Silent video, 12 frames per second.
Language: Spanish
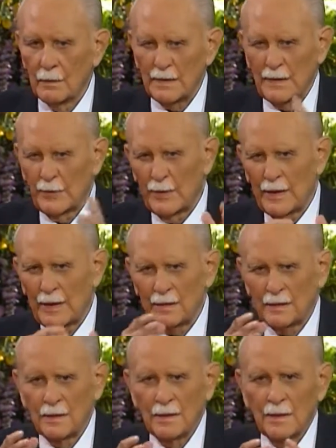Le
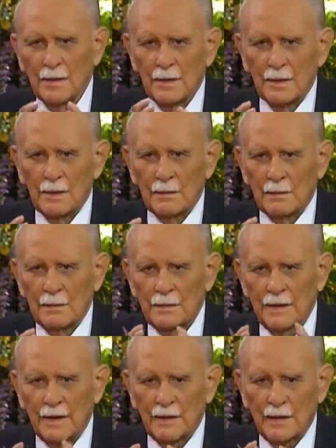atribuían
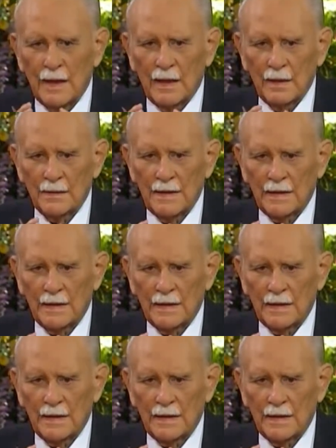cierta,